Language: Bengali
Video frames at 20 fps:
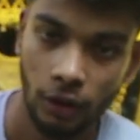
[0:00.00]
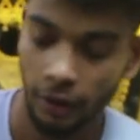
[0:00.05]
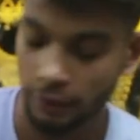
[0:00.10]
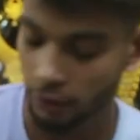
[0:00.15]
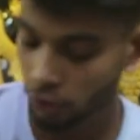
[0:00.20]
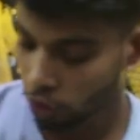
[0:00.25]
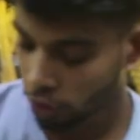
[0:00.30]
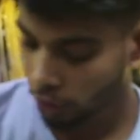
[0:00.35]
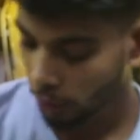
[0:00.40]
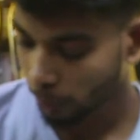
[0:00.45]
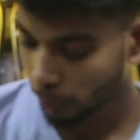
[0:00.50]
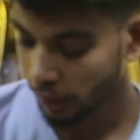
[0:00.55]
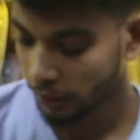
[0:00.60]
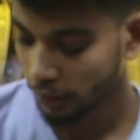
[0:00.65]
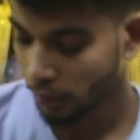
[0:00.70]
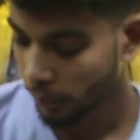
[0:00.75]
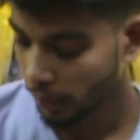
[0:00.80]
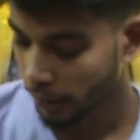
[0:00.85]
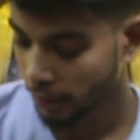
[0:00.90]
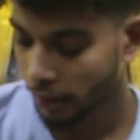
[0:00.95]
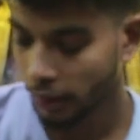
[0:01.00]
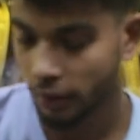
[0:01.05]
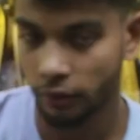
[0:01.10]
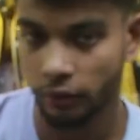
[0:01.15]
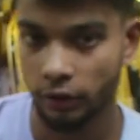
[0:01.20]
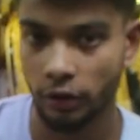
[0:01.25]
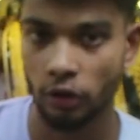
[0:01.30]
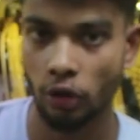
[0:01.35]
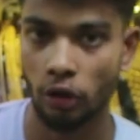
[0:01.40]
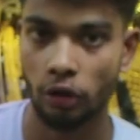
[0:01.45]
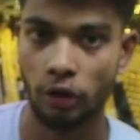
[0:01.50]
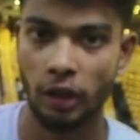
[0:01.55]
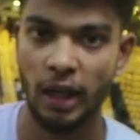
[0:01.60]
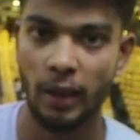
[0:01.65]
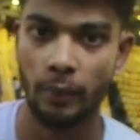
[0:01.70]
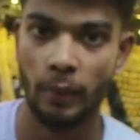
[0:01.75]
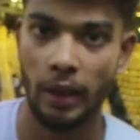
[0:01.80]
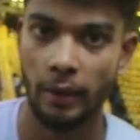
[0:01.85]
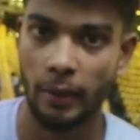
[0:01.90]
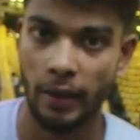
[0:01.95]
হাজি হোসেন প্লাজা মার্কেট দ্বিতীয়
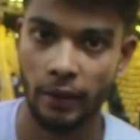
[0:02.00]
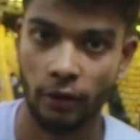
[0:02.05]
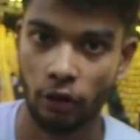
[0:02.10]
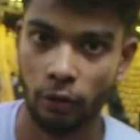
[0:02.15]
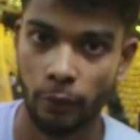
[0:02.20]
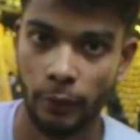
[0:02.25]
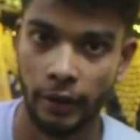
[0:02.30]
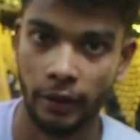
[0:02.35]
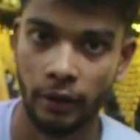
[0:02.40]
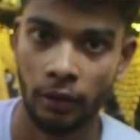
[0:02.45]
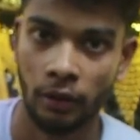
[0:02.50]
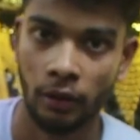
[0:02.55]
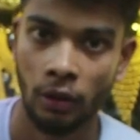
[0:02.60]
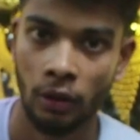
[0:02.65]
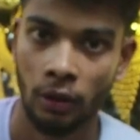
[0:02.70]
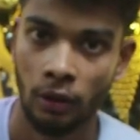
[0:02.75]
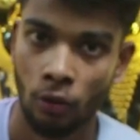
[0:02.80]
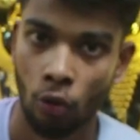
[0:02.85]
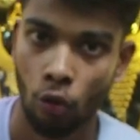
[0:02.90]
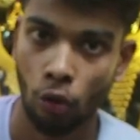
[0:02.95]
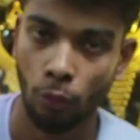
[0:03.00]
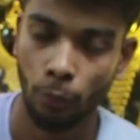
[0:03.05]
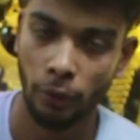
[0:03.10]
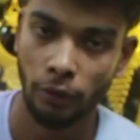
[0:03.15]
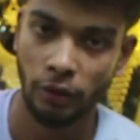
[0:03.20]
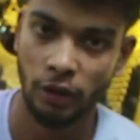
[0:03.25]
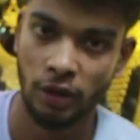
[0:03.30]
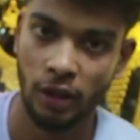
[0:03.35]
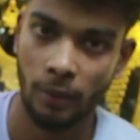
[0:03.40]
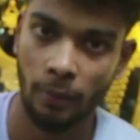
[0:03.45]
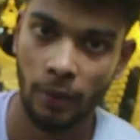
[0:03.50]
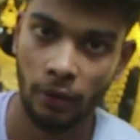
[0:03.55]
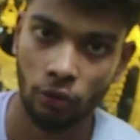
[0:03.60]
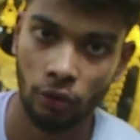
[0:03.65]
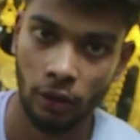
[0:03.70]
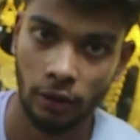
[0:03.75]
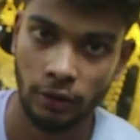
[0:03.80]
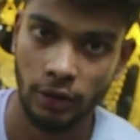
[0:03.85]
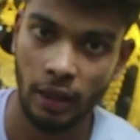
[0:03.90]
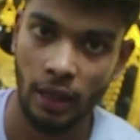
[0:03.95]
তলায় বাই বাই কসমেটিক উনপঞ্চাশ নাম্বার
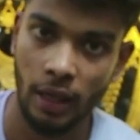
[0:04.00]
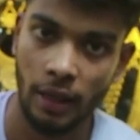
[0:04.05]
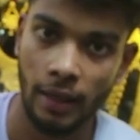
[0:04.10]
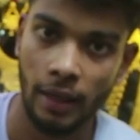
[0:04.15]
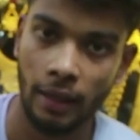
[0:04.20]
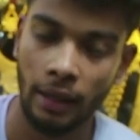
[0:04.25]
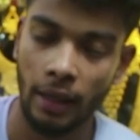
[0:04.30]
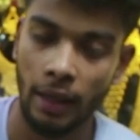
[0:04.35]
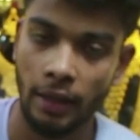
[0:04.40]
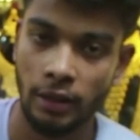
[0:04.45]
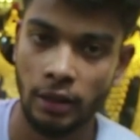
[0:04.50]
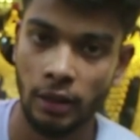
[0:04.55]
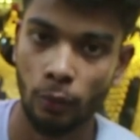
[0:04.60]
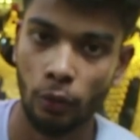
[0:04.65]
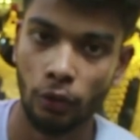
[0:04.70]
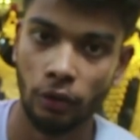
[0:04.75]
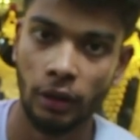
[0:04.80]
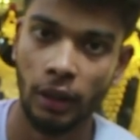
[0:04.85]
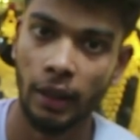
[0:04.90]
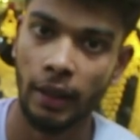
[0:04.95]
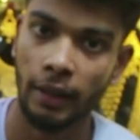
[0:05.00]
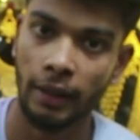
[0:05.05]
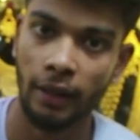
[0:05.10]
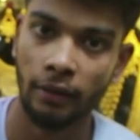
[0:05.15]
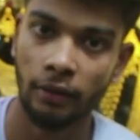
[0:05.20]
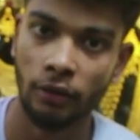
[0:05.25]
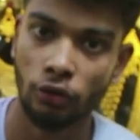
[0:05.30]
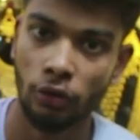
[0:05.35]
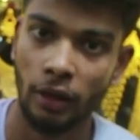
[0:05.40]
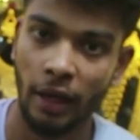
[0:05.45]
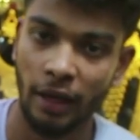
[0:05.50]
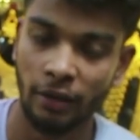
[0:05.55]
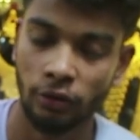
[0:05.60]
দোকান যারা ঢাকা আশেপত্তি এলাকায় আছেন যদি